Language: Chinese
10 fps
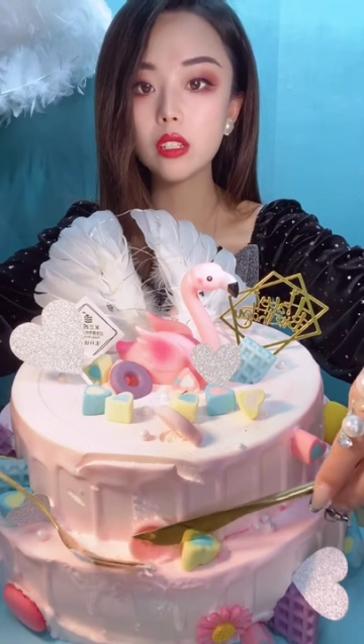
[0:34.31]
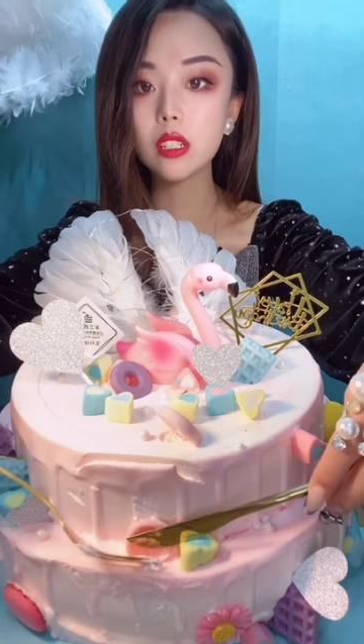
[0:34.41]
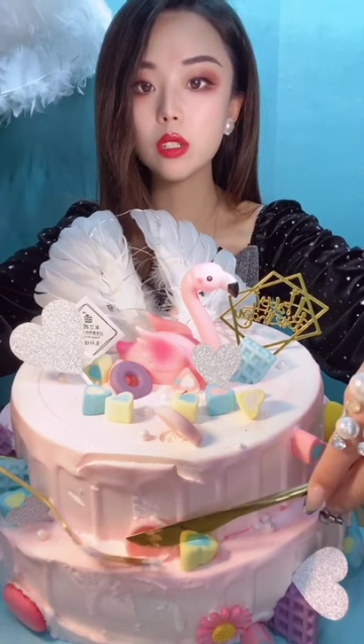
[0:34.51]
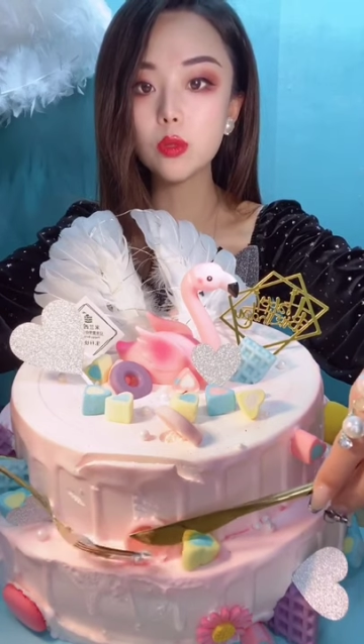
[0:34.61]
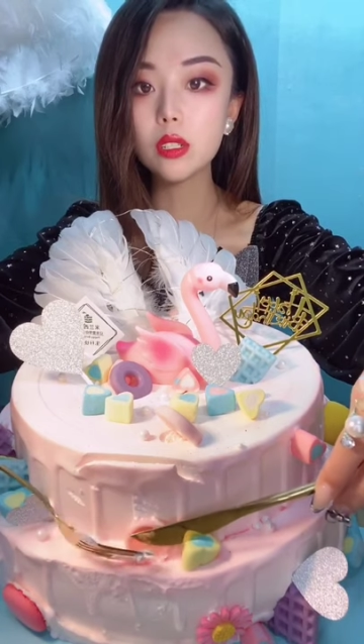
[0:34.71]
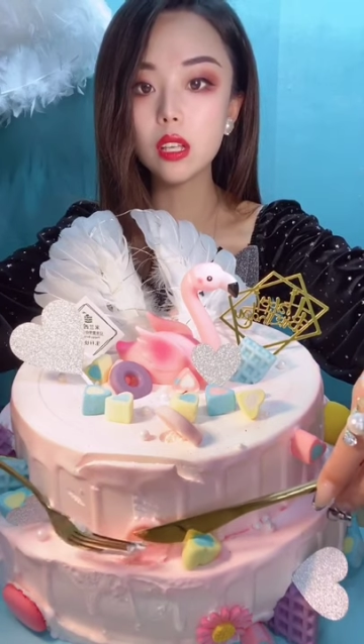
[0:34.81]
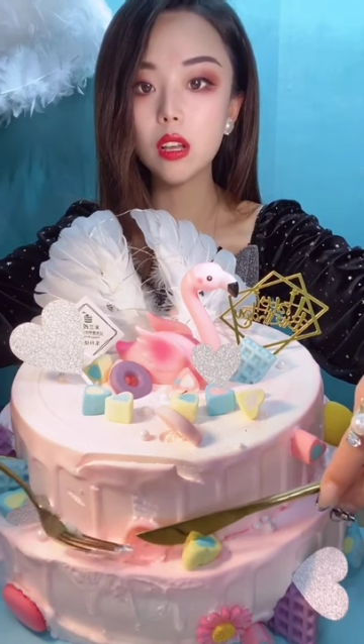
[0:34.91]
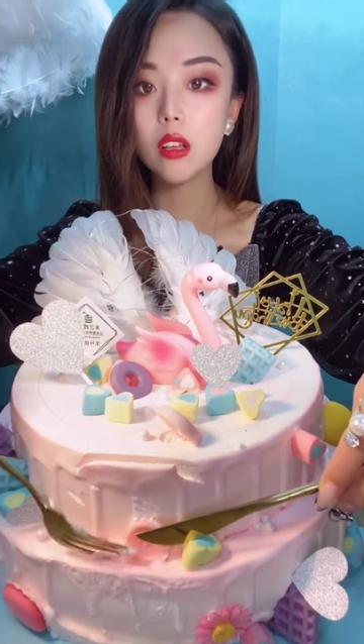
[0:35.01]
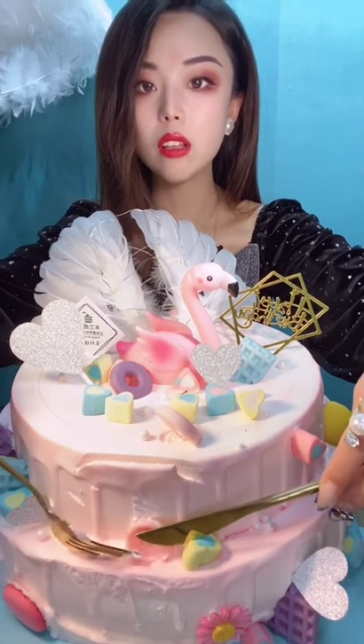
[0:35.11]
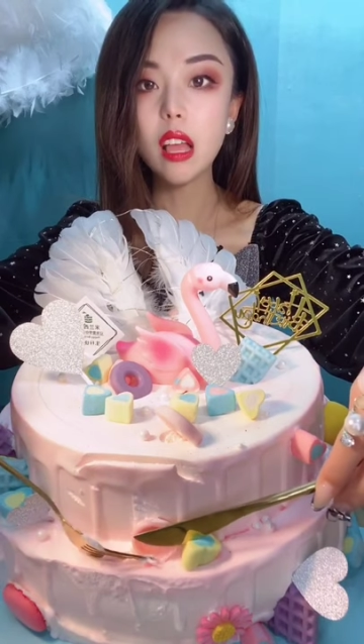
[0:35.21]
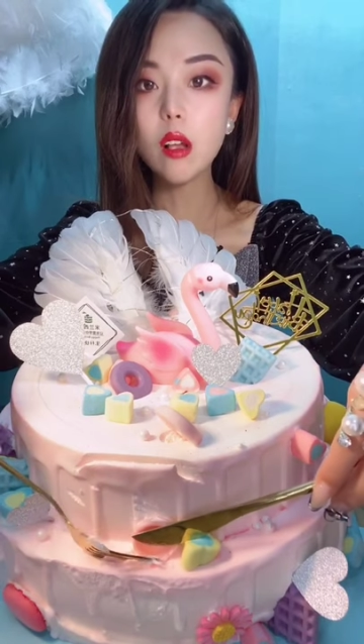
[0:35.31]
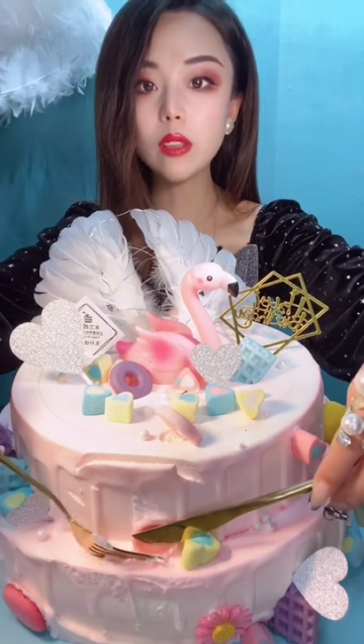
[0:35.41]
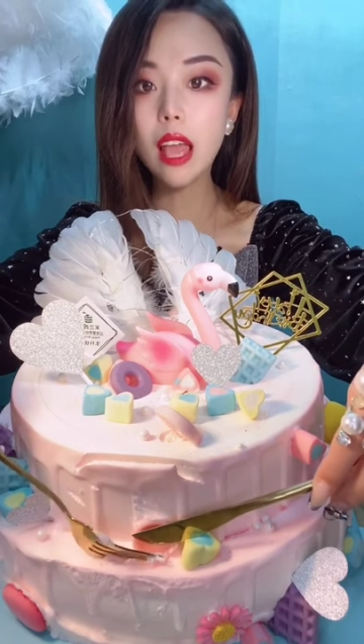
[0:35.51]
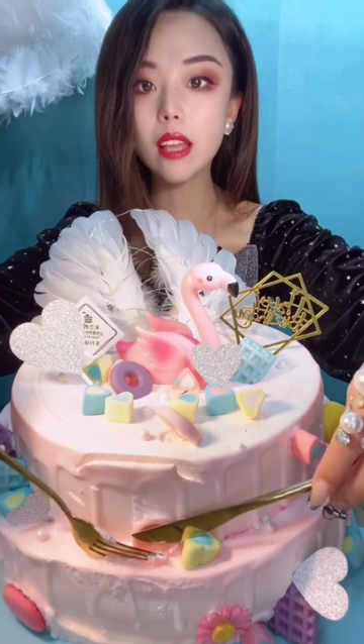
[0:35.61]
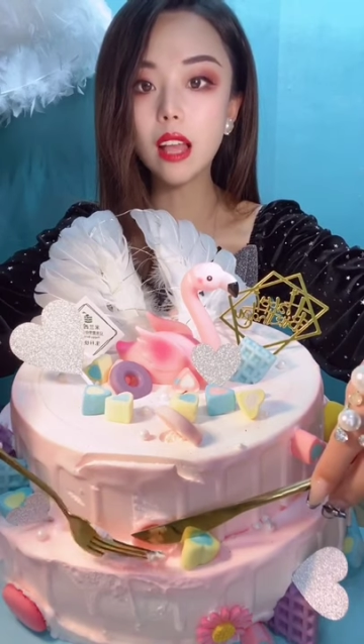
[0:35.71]
这个东西蛋糕
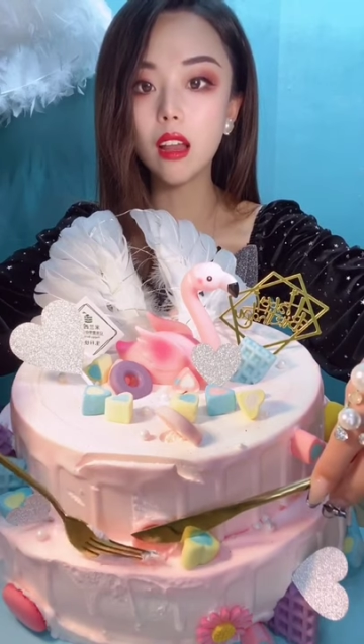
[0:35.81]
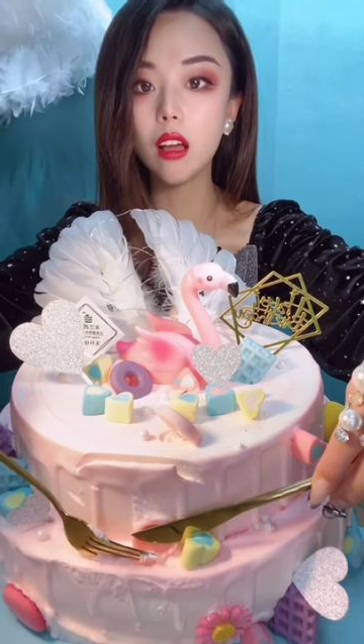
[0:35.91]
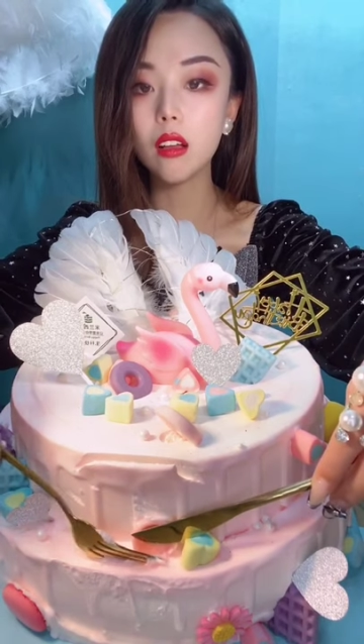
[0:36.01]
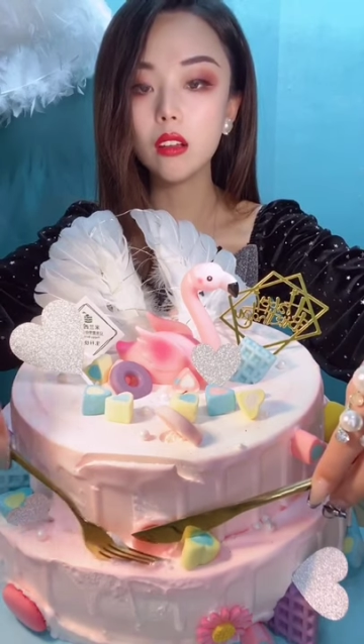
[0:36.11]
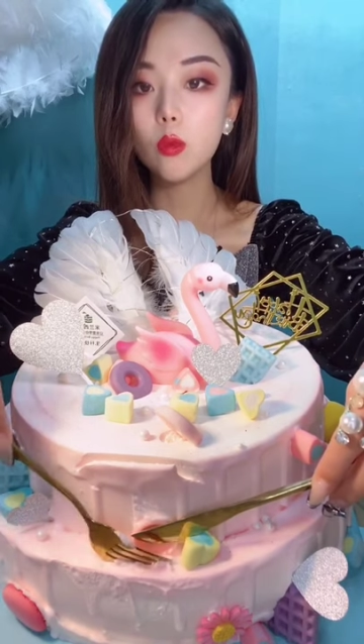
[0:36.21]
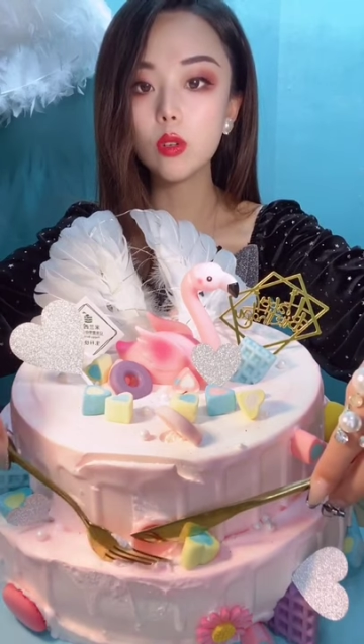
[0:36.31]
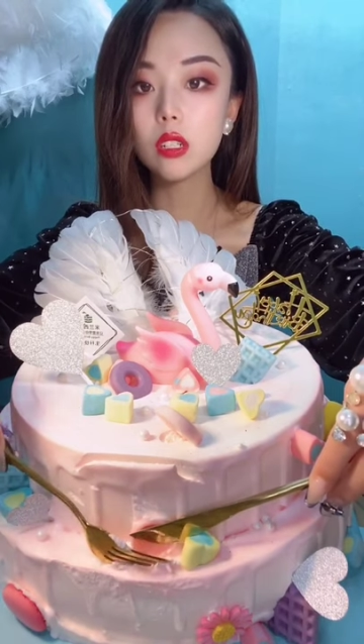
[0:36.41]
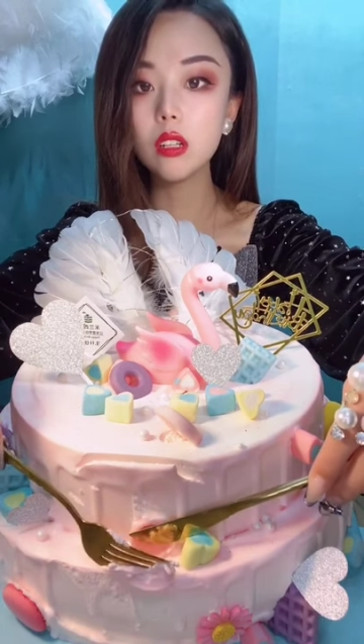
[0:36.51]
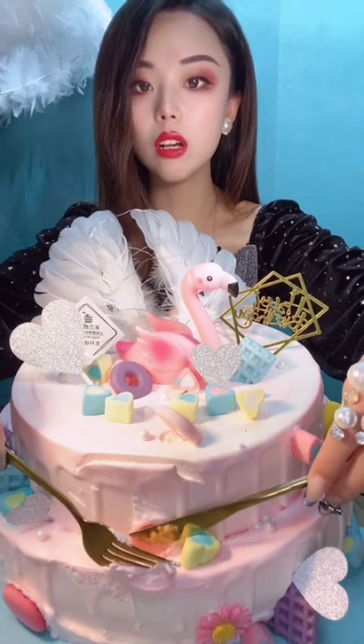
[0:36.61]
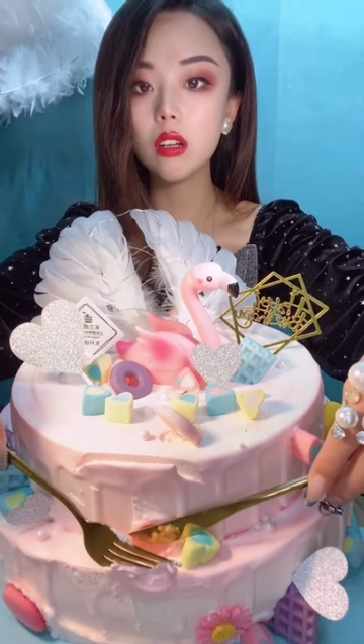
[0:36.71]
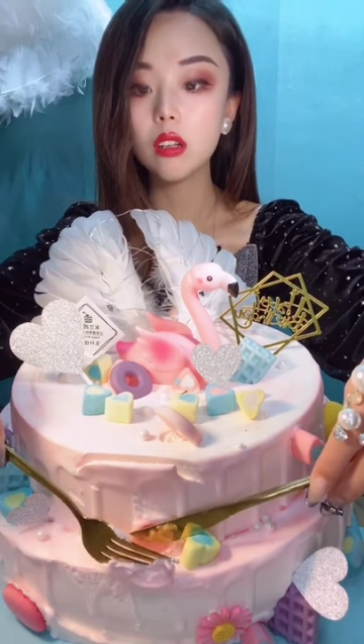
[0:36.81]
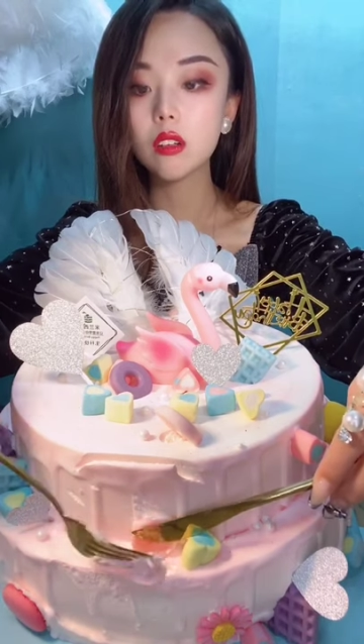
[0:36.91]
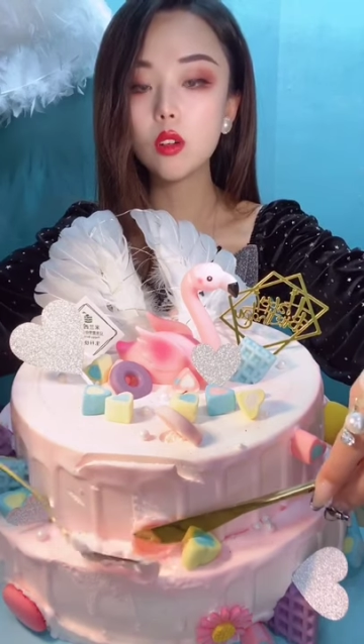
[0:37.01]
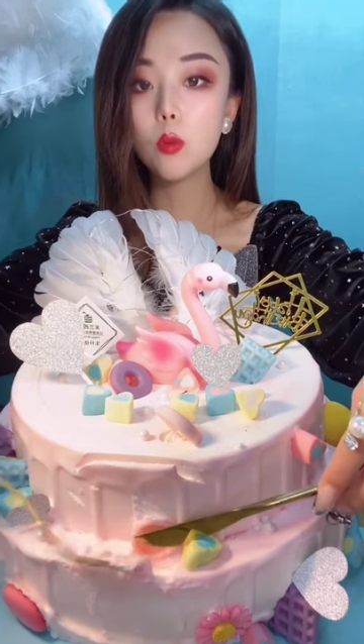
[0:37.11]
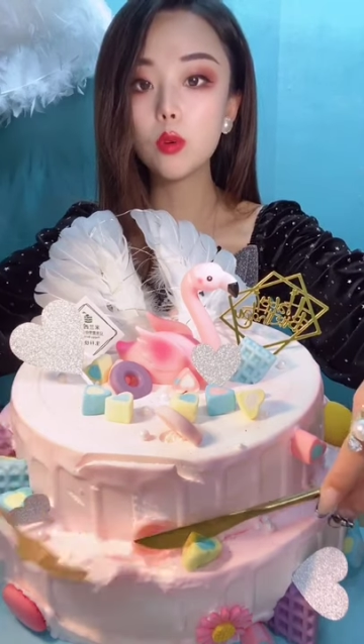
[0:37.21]
太大了，我真的
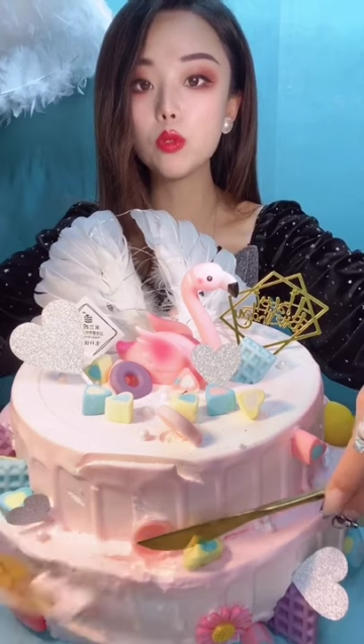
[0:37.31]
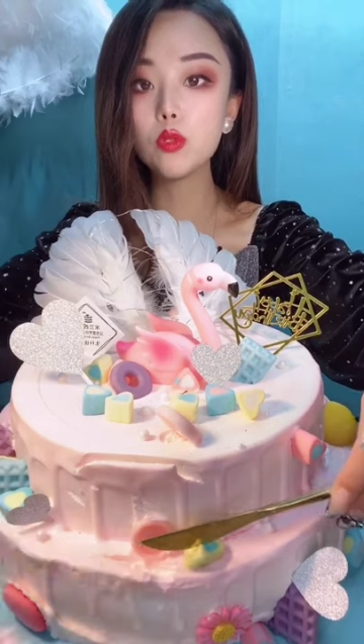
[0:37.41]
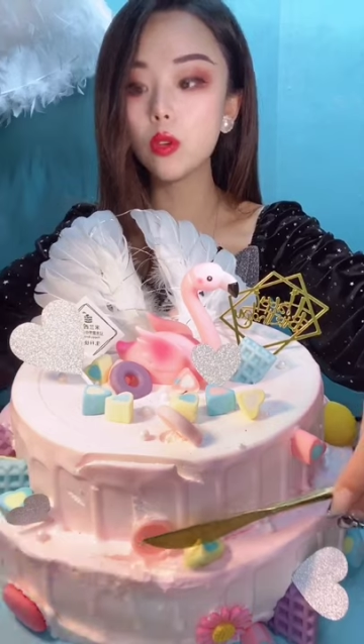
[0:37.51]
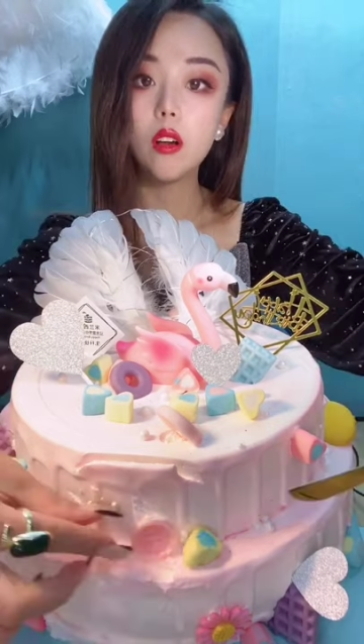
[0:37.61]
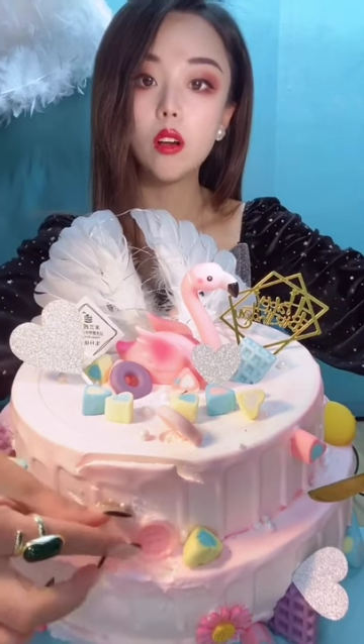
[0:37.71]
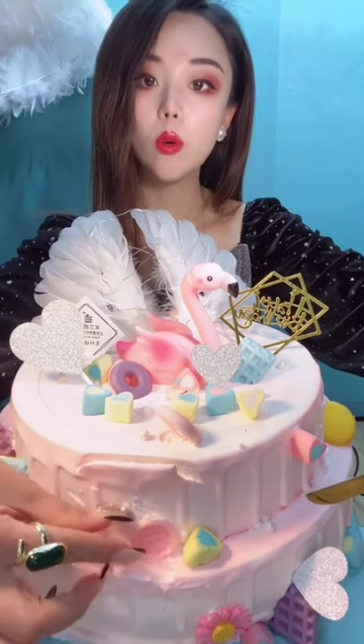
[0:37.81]
够不过去。